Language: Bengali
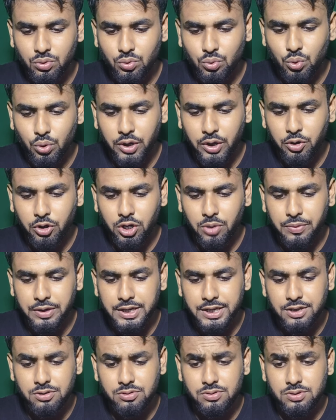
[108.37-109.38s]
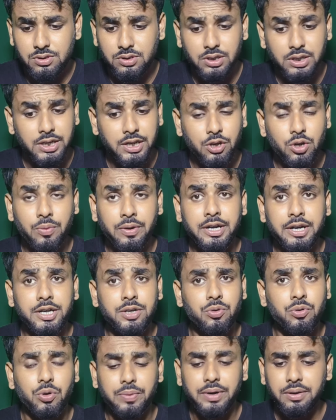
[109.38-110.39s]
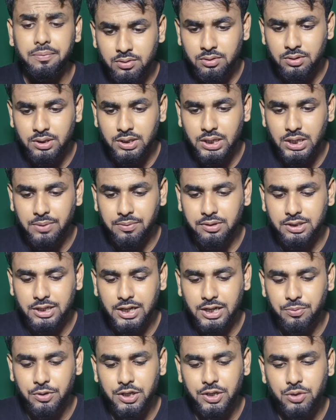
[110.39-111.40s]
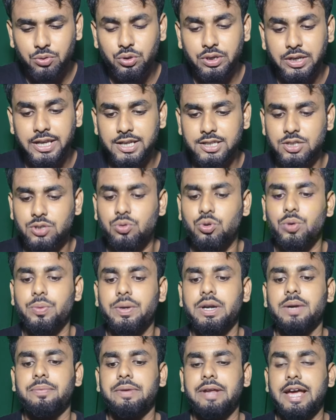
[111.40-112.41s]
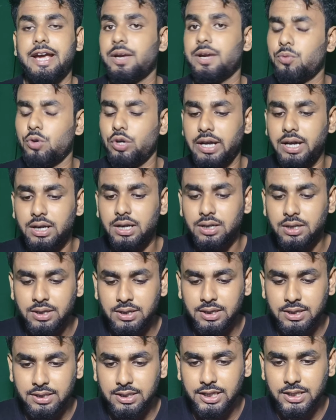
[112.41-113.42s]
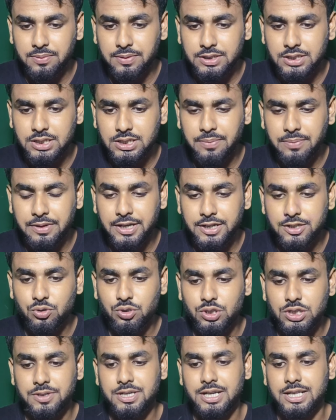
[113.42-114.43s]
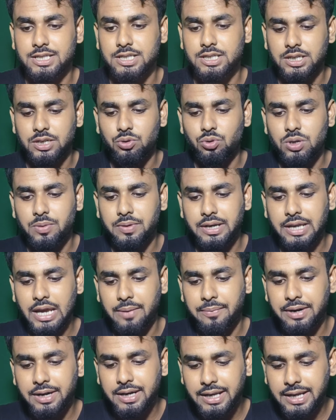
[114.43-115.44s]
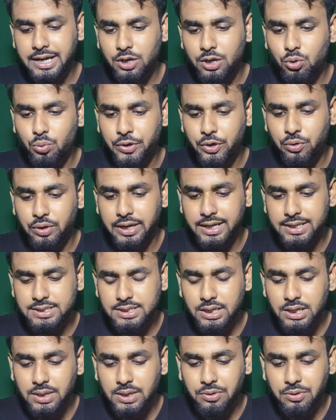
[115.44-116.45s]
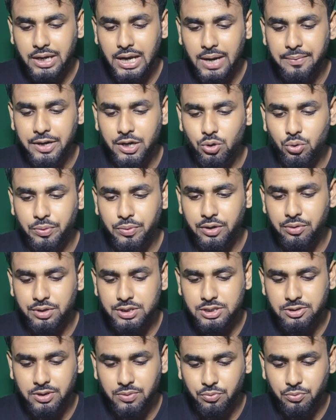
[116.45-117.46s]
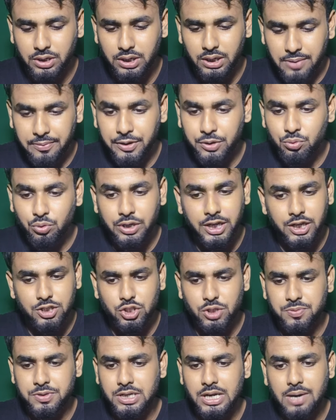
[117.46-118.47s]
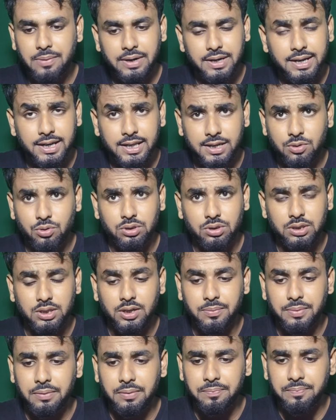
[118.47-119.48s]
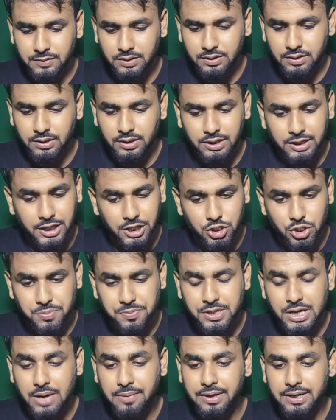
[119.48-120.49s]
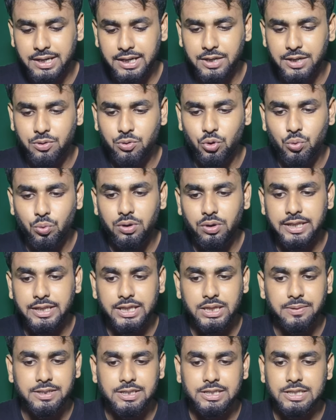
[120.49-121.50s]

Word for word: ওকে করার পর ইউজ রিকমেন্ডেড করবেন এবং তারপরে কিন্তু নেক্সট করবেন আপনি একের পর এক দেখতে পাচ্ছেন যে আমি নেক্সট দিচ্ছি সাথে সাথে কিন্তু আমার ক্যামেরাটা এখানে ওপেন হয়ে গেছে এবং ক্যামেরাটা ওপেন হয়ে যাওয়ার পরে আমাকে কিন্তু নেক্সট অপশনে আবার ক্লিক করতে হবে নেক্সট অপশানে আবার ক্লিক করবো দেখতে পাচ্ছেন